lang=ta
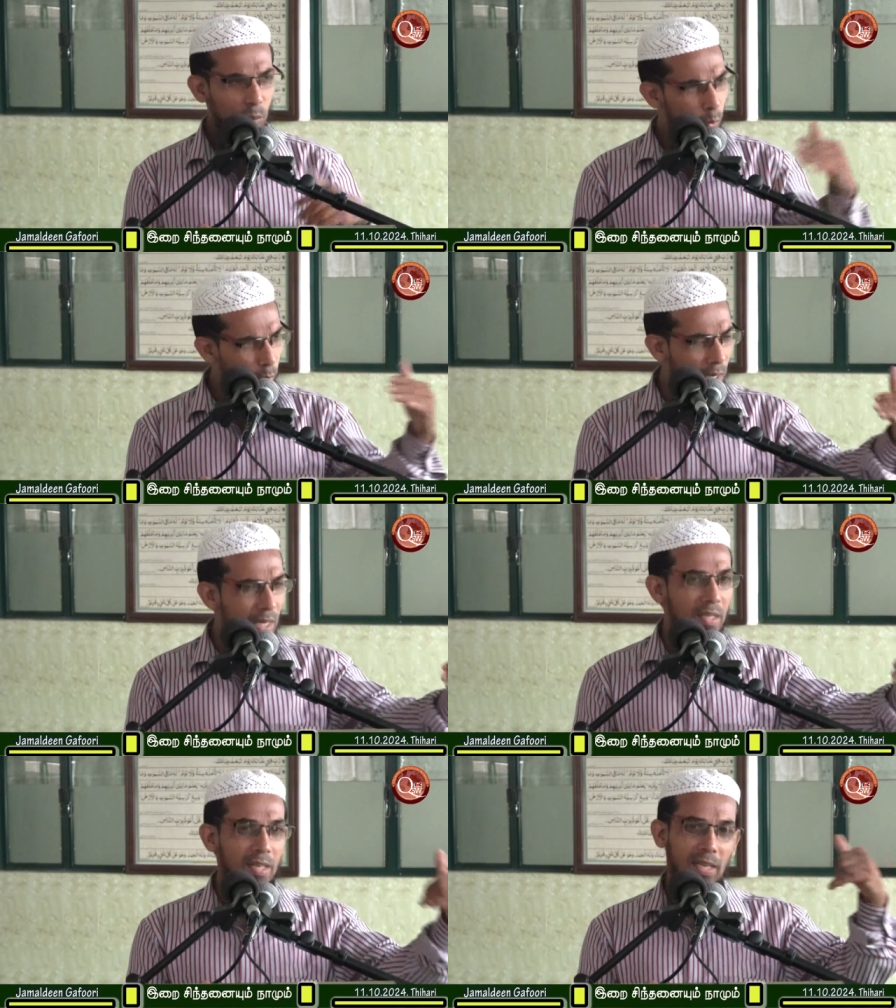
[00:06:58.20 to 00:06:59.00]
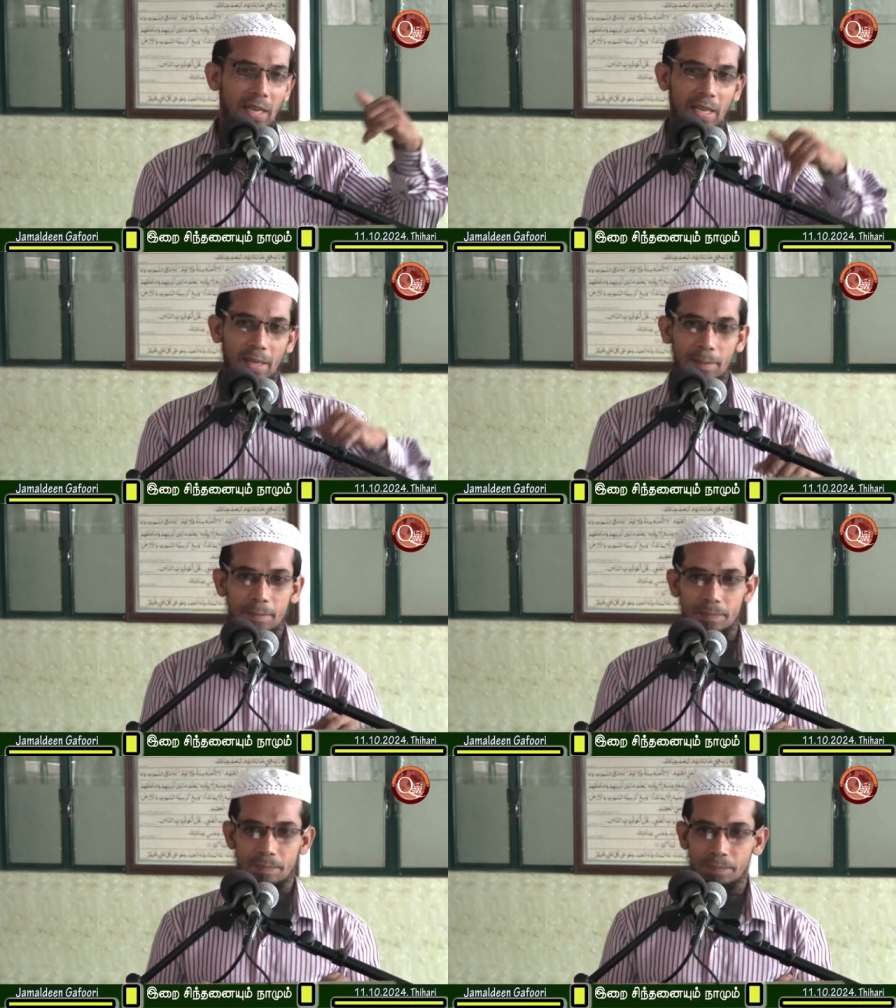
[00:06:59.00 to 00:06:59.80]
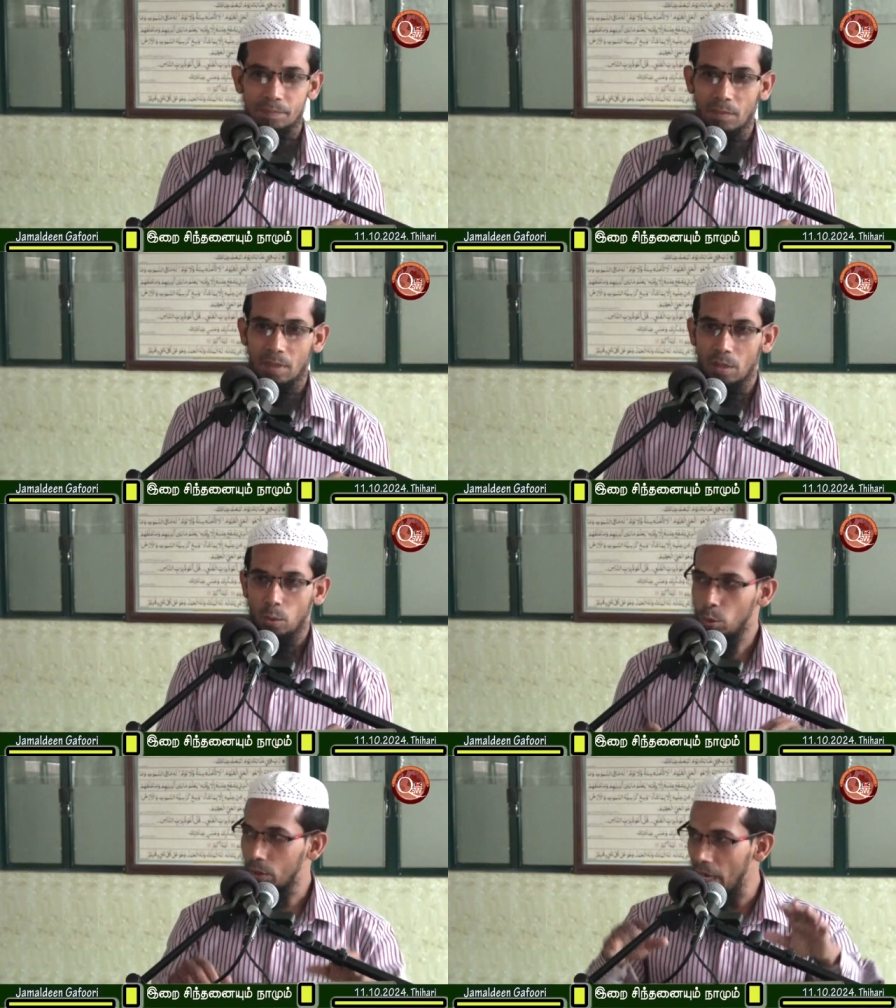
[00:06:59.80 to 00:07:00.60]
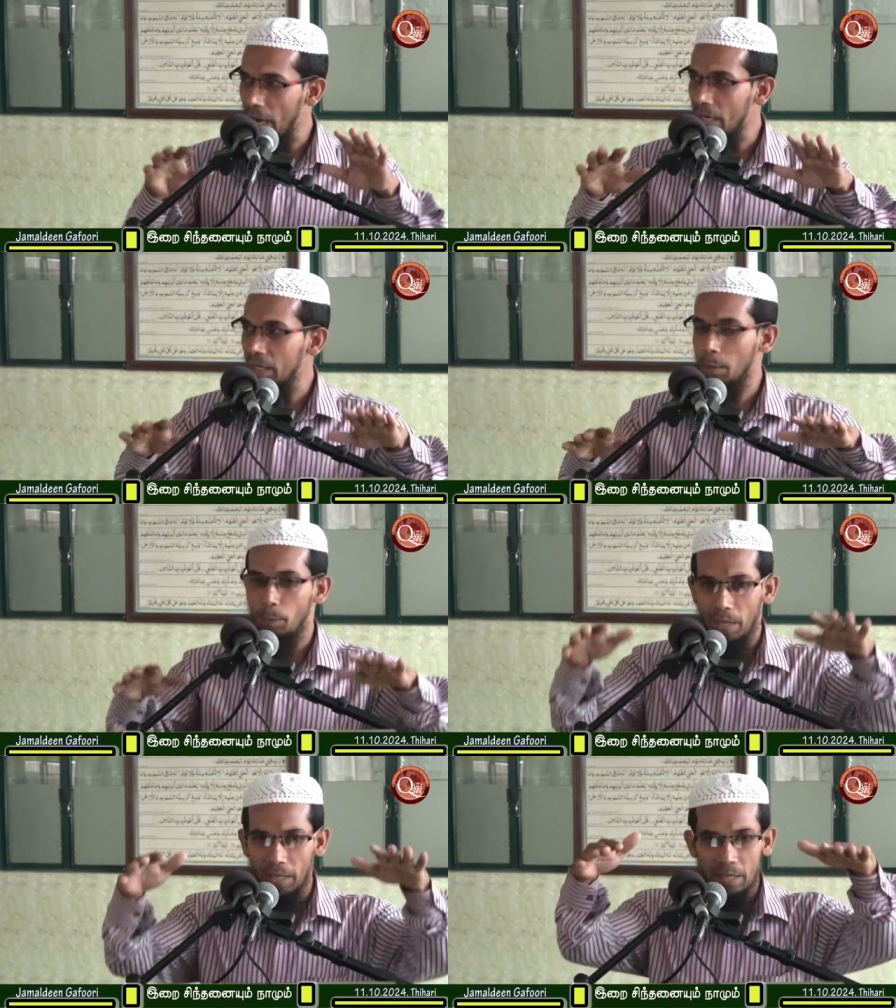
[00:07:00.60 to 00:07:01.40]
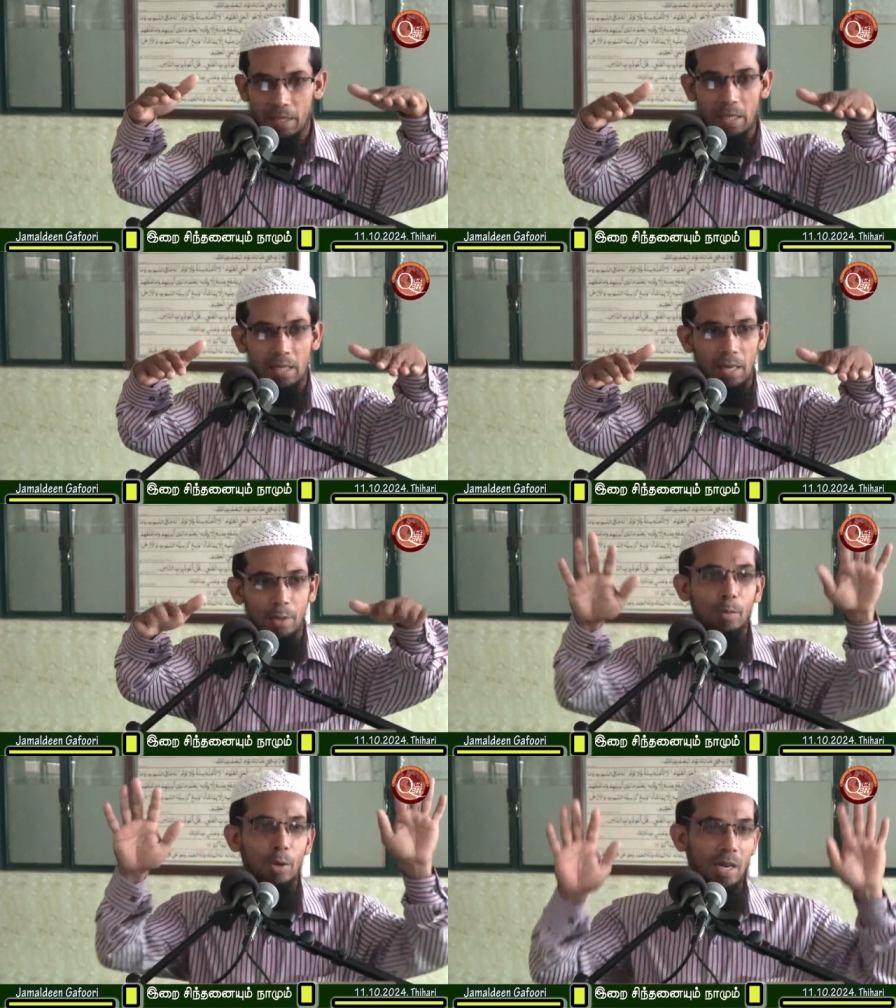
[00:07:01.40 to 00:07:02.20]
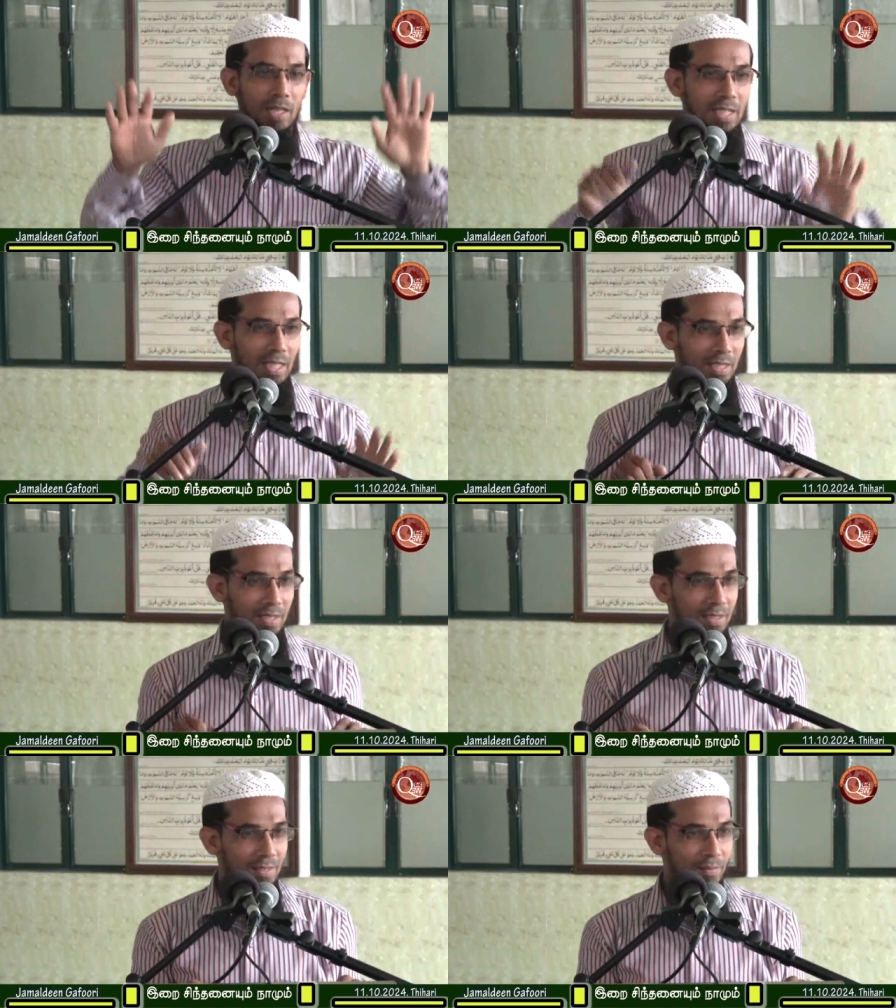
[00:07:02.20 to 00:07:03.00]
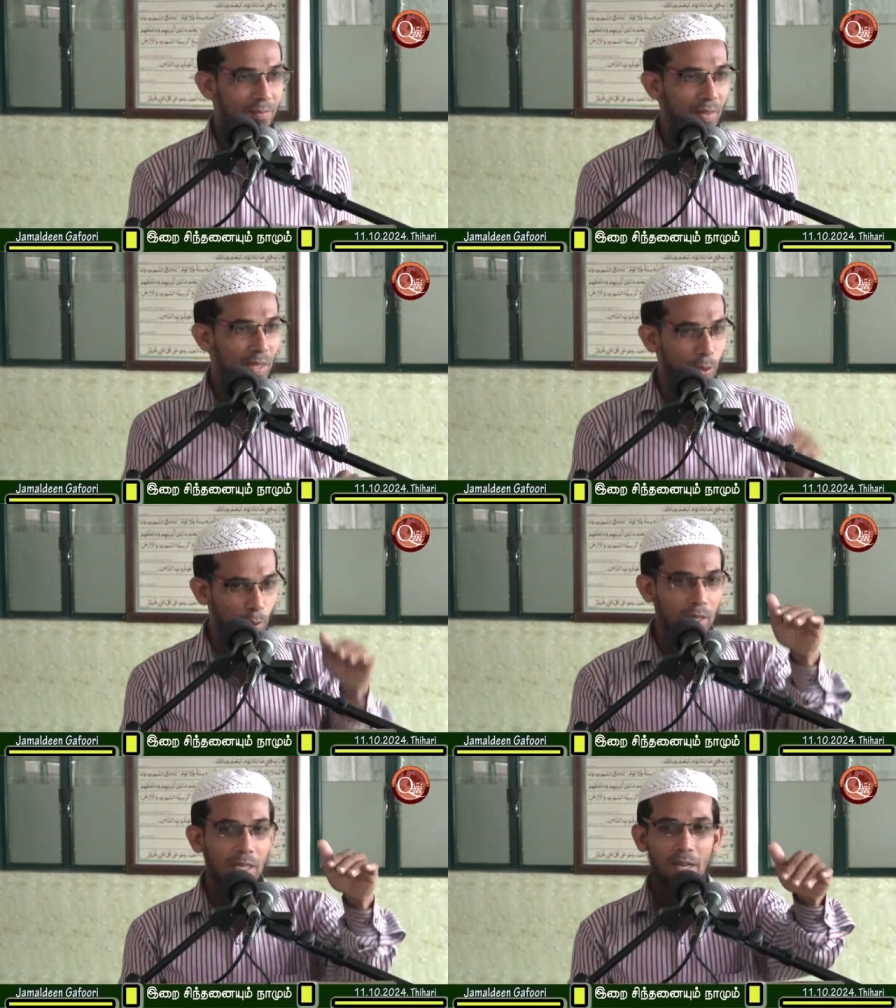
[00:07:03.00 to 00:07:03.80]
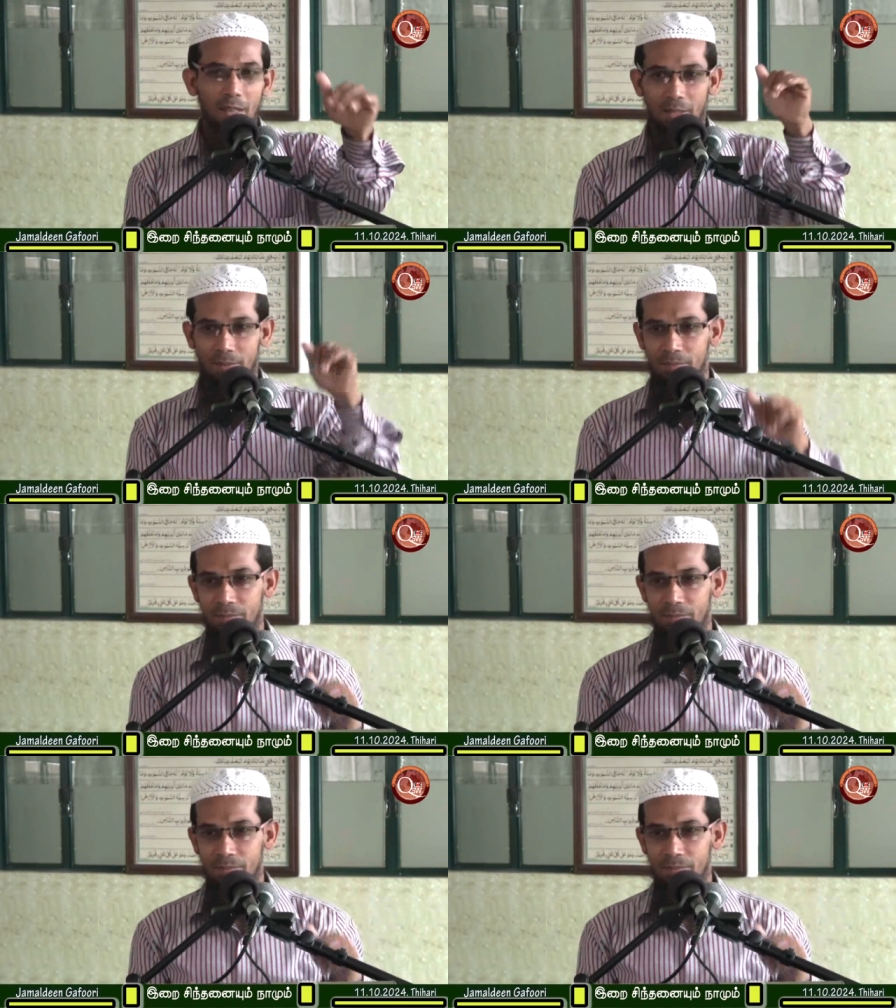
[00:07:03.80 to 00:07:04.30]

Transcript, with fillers: உட்கார்ந்து இருக்கிறீங்க உட்கார்ந்து இப்போ நீங்கள் இது இருக்கிறதும் ஒரு என்ன செய்கிறது இது திக்ரு தான்